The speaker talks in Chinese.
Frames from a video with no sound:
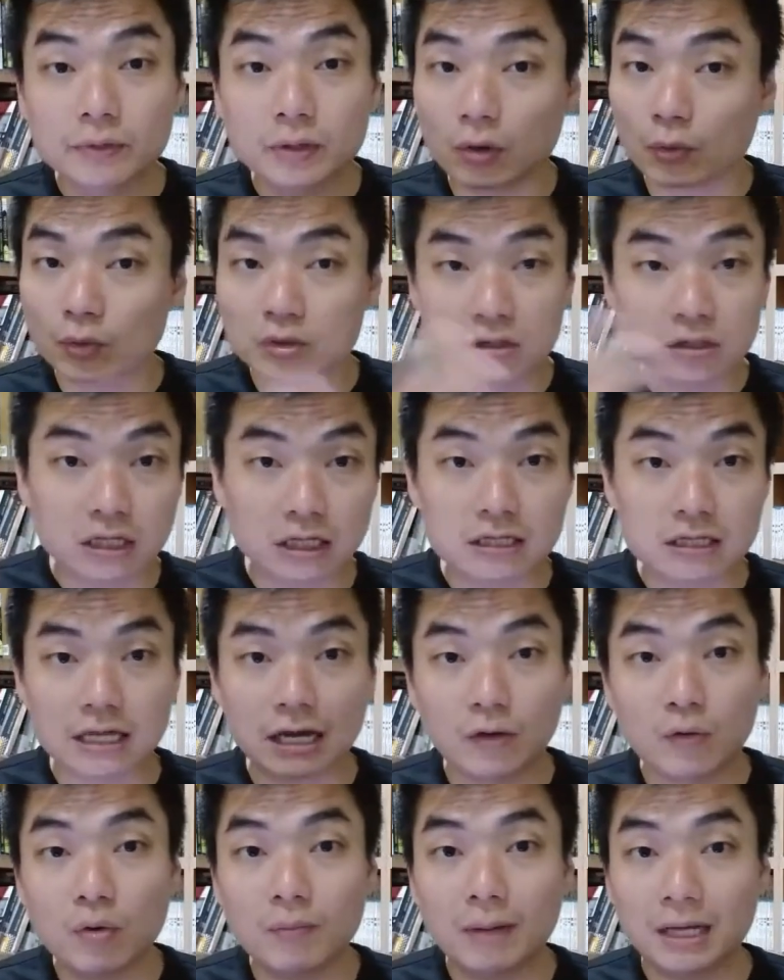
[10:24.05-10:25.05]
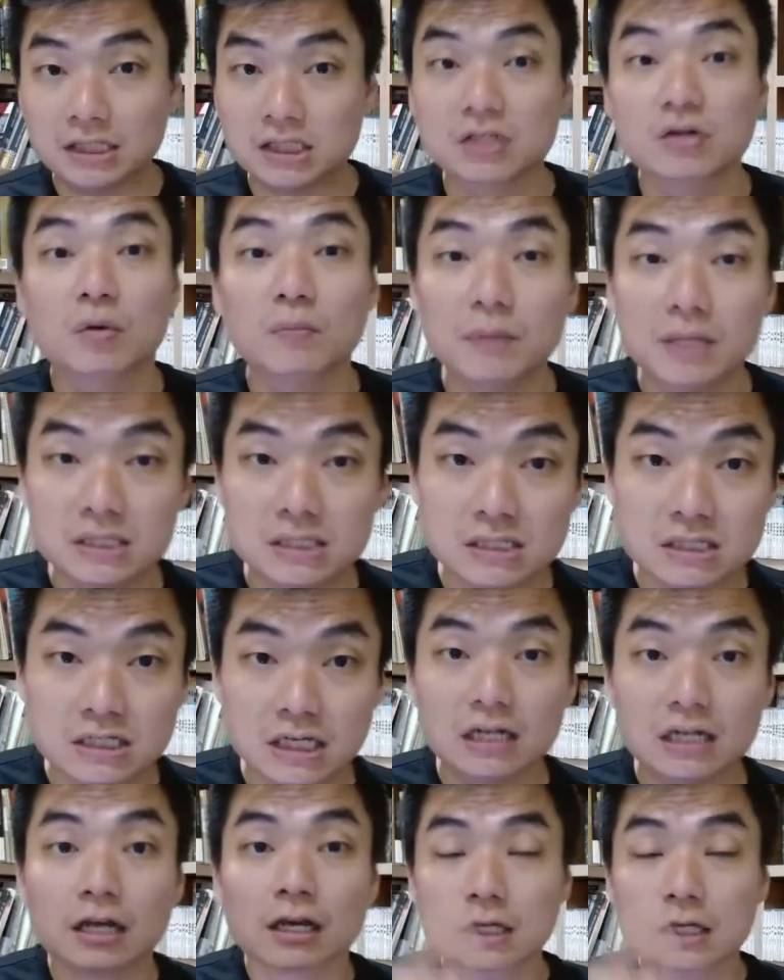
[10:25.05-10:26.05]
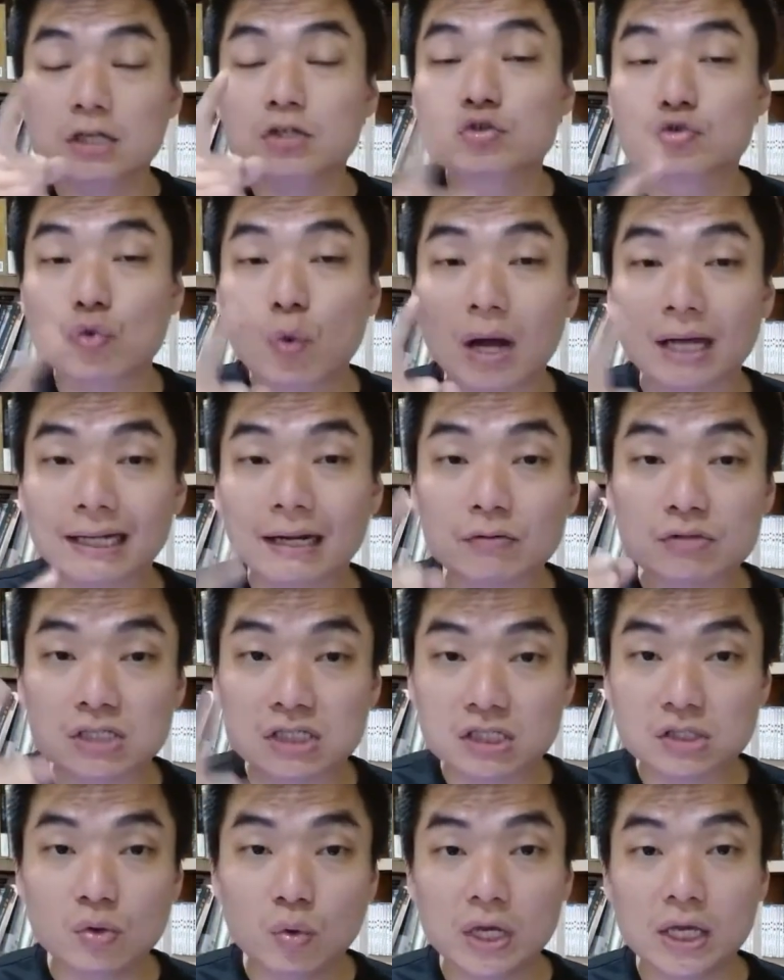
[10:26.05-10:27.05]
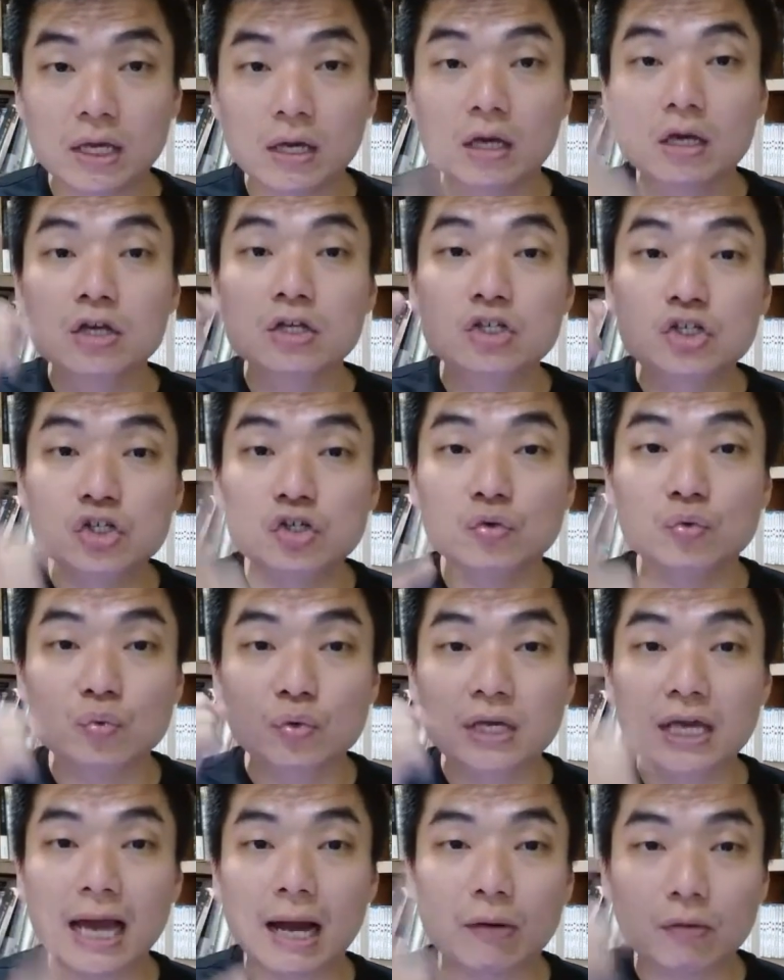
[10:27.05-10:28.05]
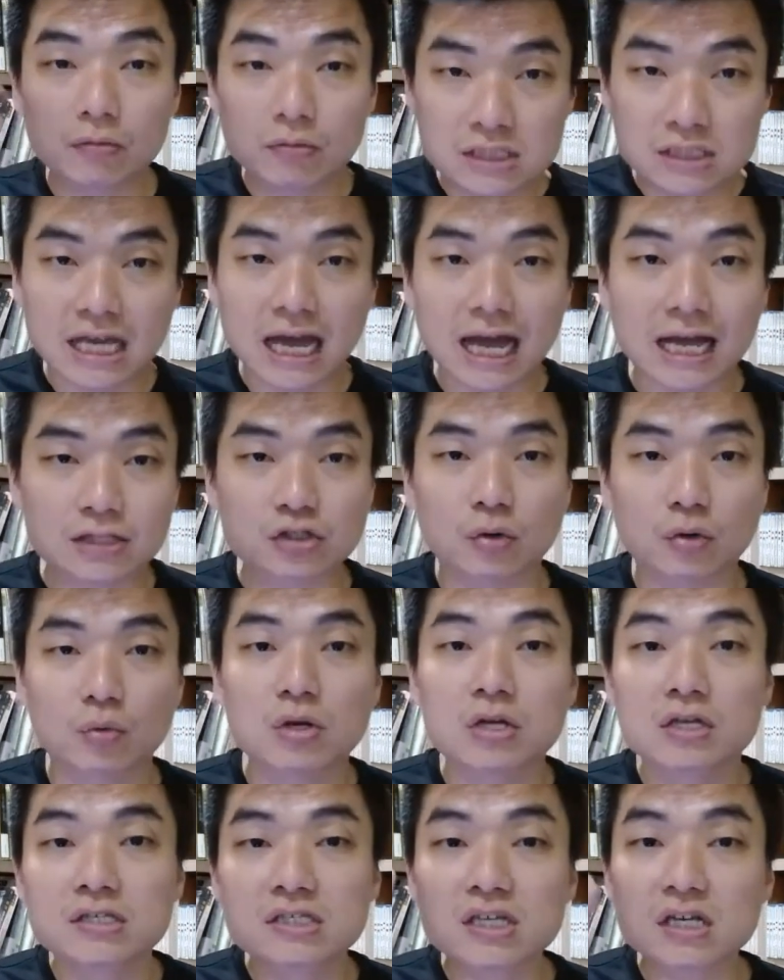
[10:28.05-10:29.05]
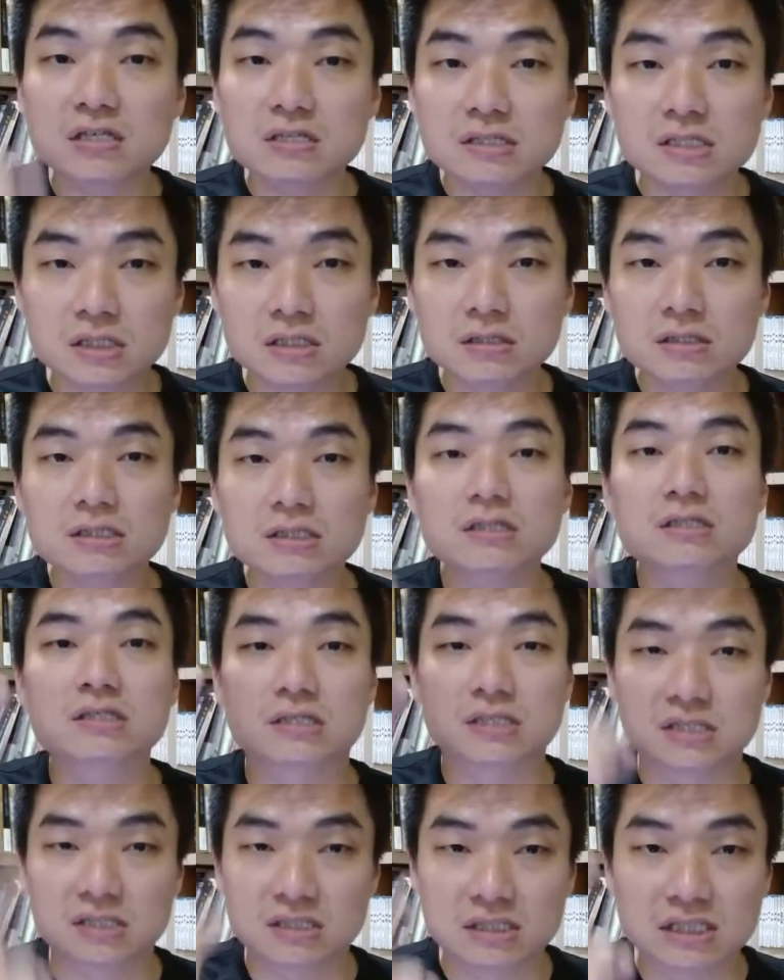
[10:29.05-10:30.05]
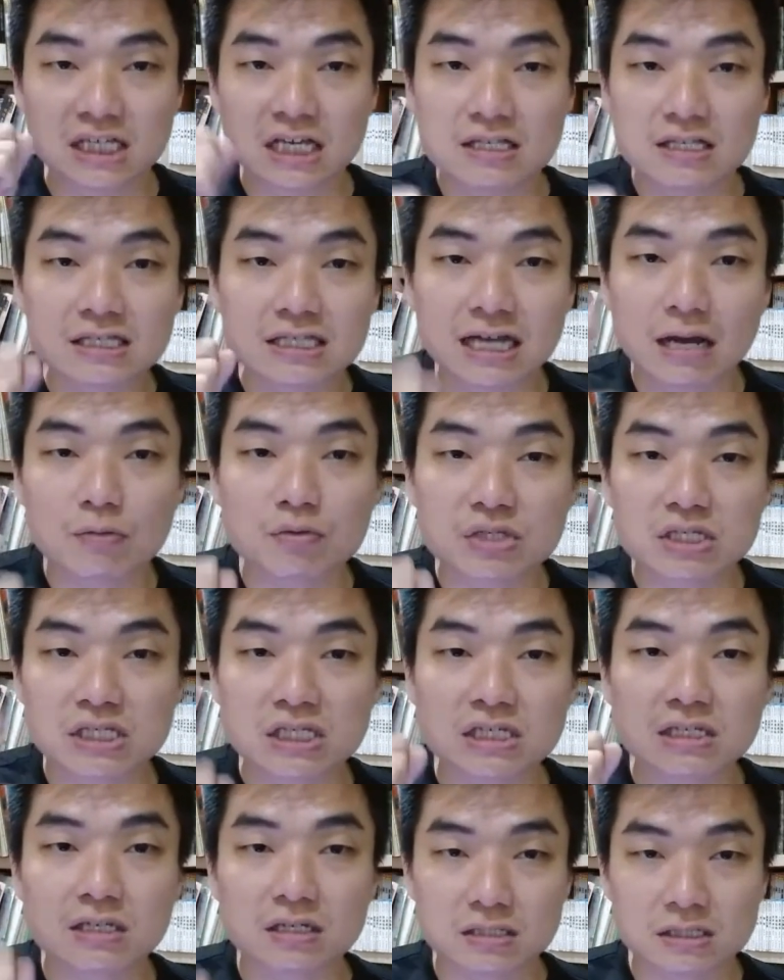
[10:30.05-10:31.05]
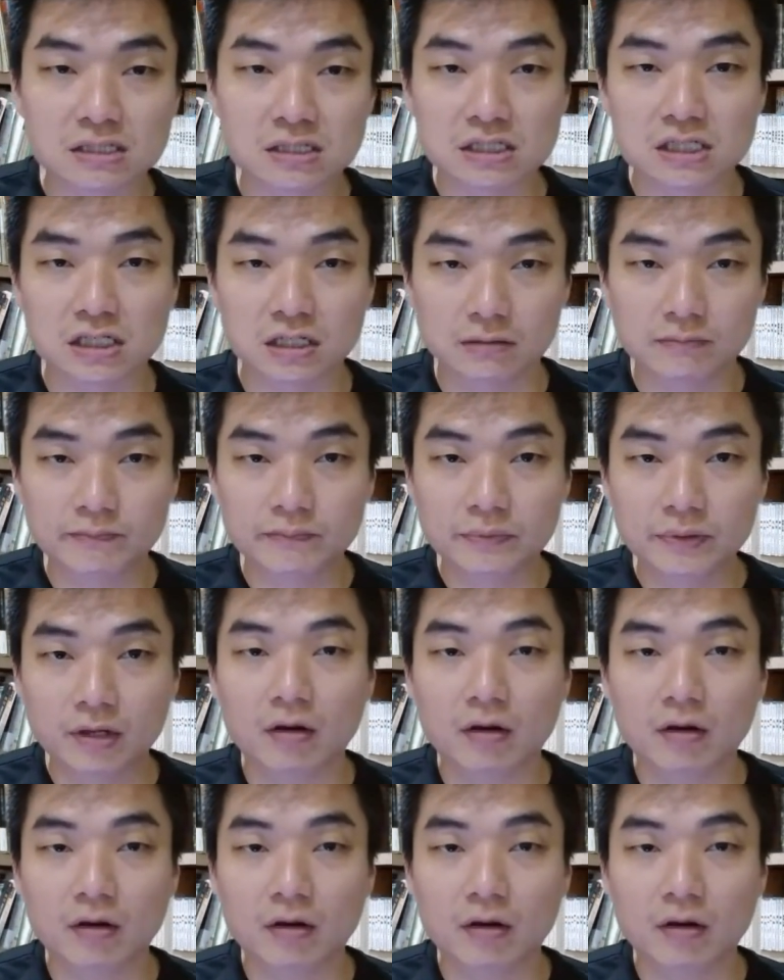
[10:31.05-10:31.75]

哦，我之前讲过嘛，陈同平事件一抓到机会就要下手，政治是只争朝夕的事情。